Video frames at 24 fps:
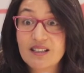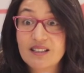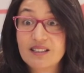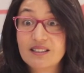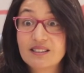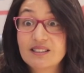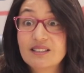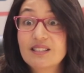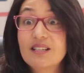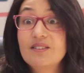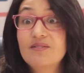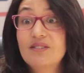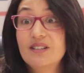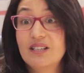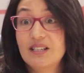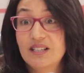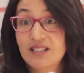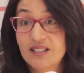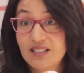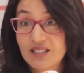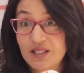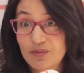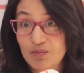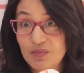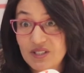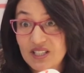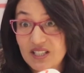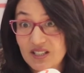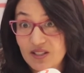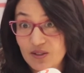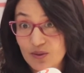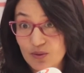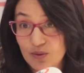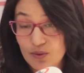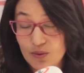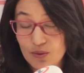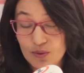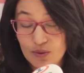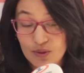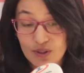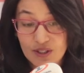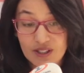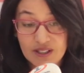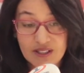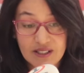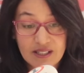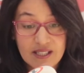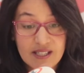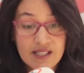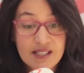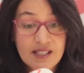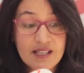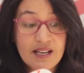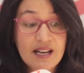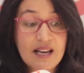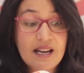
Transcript: ارتفعت كميته جدا